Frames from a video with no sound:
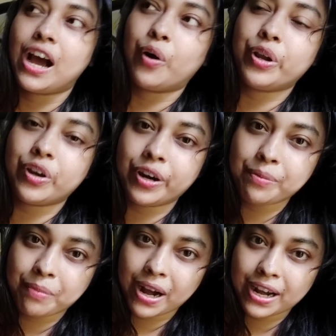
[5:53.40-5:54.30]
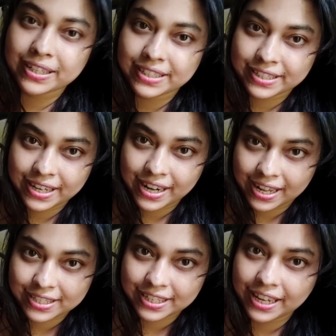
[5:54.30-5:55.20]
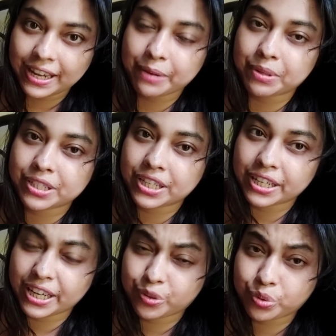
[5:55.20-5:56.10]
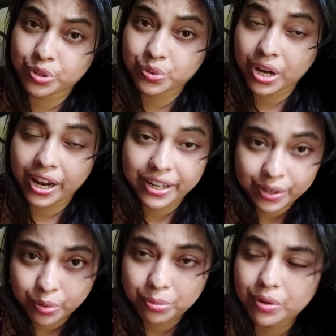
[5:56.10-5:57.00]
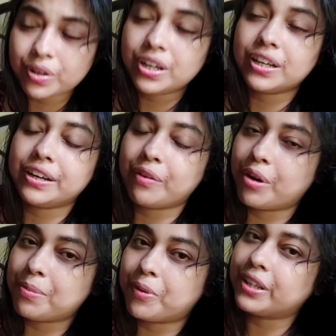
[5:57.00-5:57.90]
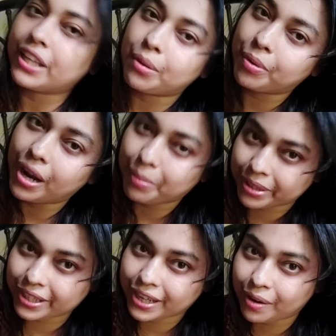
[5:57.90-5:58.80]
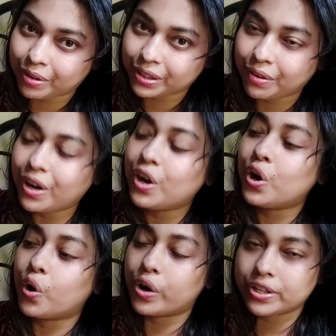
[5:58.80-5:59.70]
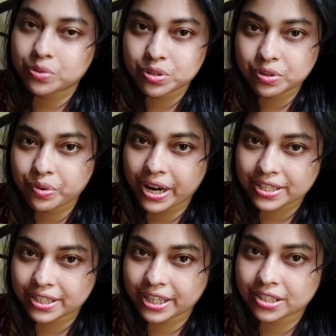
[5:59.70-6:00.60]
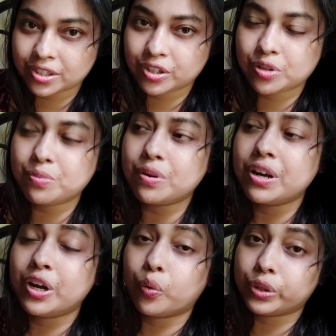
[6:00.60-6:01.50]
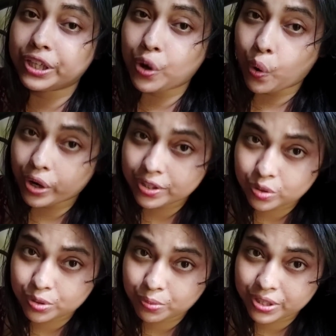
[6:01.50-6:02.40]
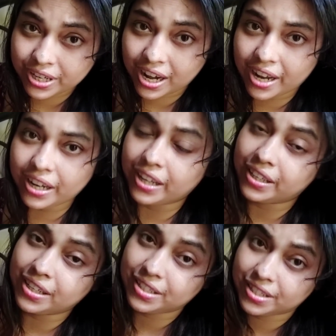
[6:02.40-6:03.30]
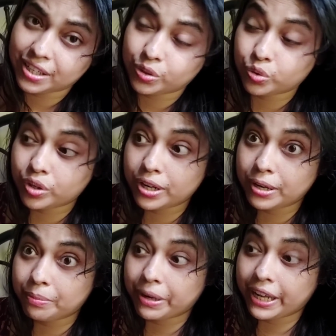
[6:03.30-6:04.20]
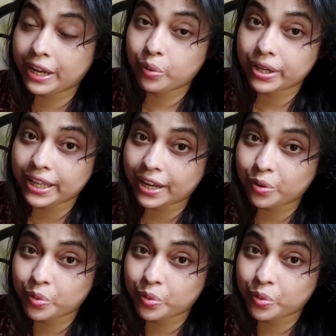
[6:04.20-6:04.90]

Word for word: ওই ঘরে মা আর জিশান আছে এবার জিশানকে একটু কিছু খাইয়ে নেবো নেওয়ার পরে তারপরে আমাদের খাওয়া দাওয়া অরেঞ্জ জুসকেও একসাথে খেতে দিয়ে দেবো ওদিকে অরেঞ্জ জুস বসে খায় এদিকে জিশান দুজনে মানে এ ওকে দেখে ও